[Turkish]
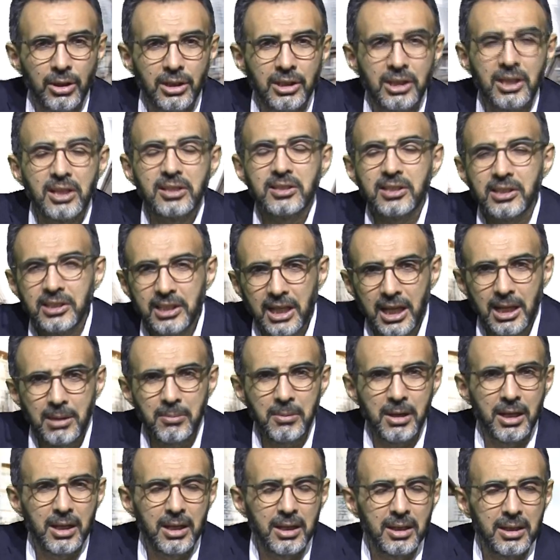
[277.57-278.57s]
Yazık değil
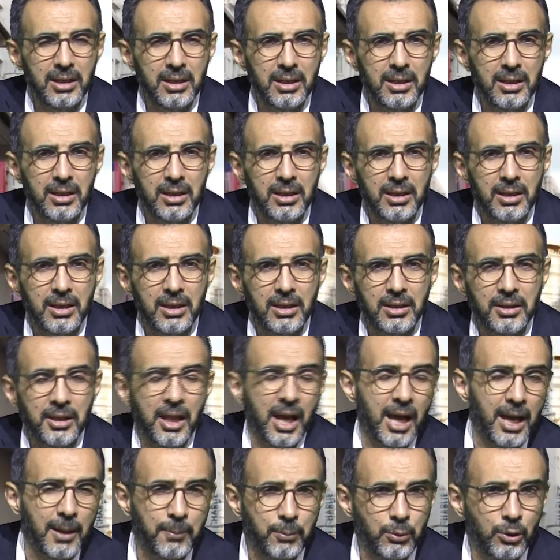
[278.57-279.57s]
mi? Ne
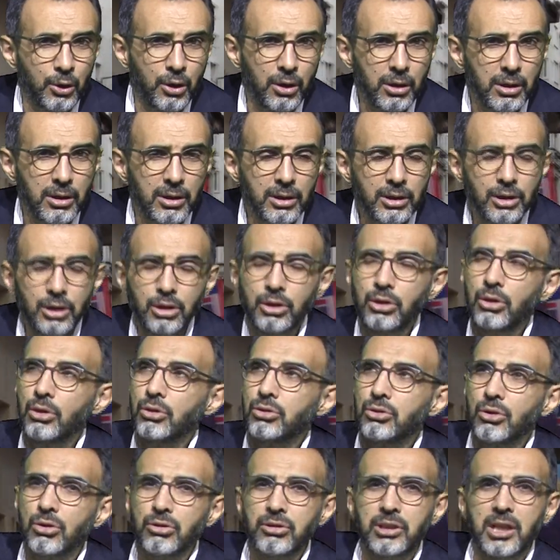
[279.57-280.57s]
yapıyor? Gidiyor
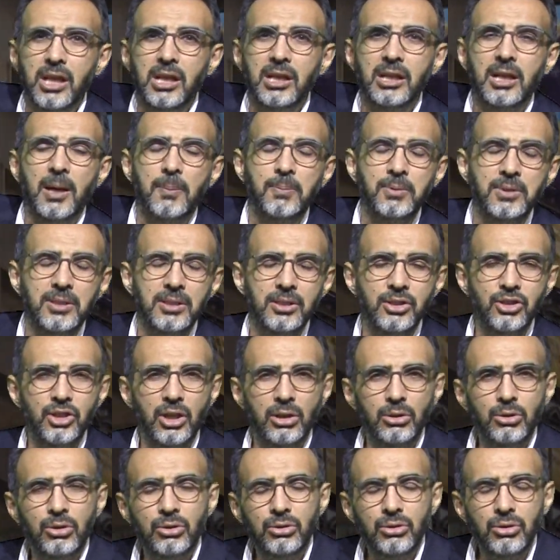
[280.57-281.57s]
sosyalin kapısını
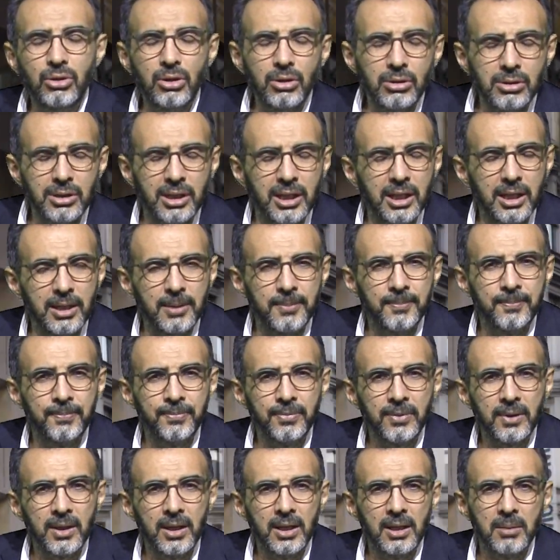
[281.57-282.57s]
çalıyor. Diyor ki
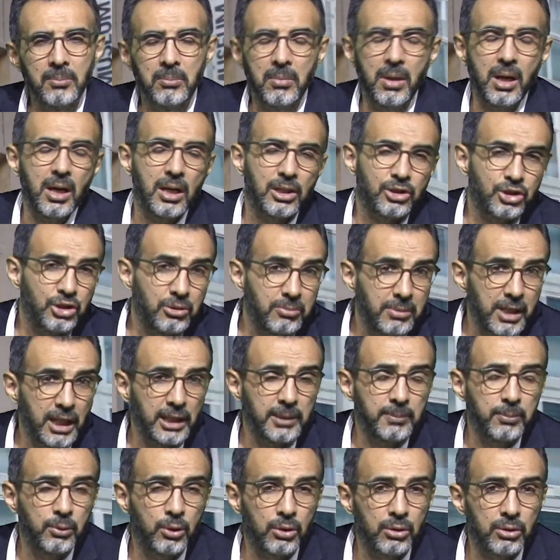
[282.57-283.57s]
maaşım
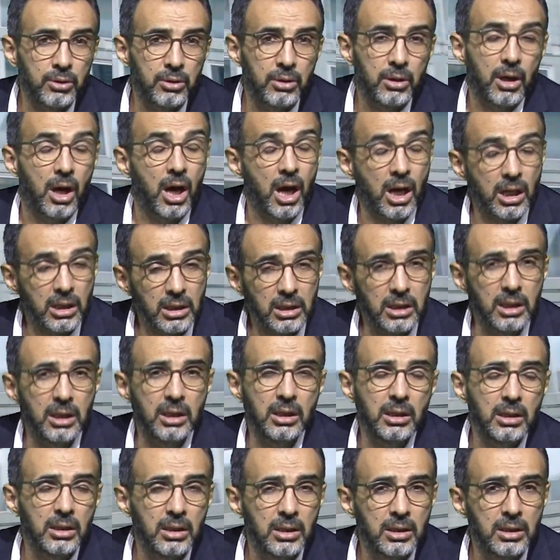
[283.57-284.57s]
yetmiyor.
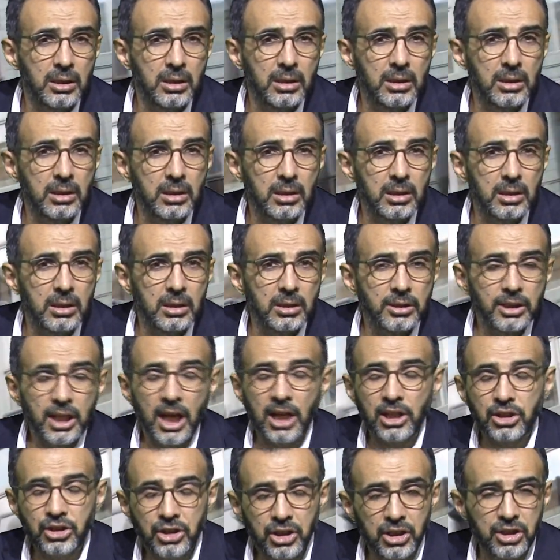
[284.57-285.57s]
Haklı.
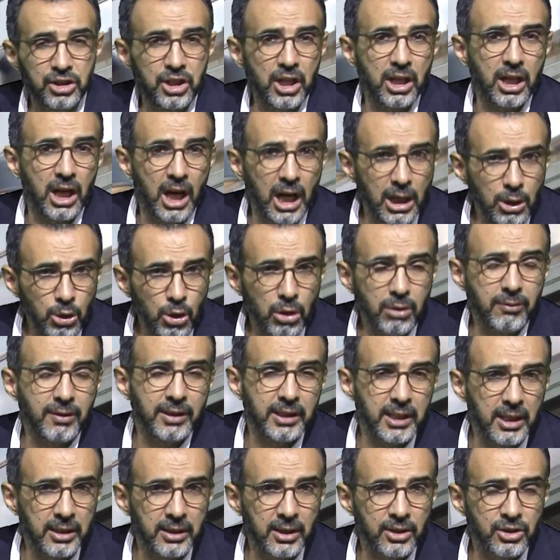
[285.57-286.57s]
Taş yiyecek hali yok
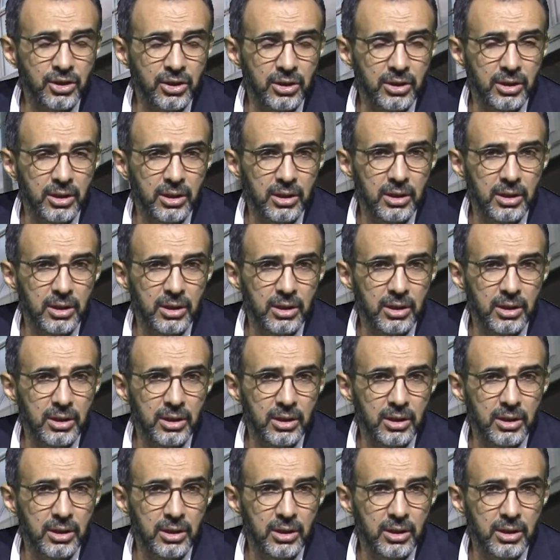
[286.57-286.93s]
vatandaşın.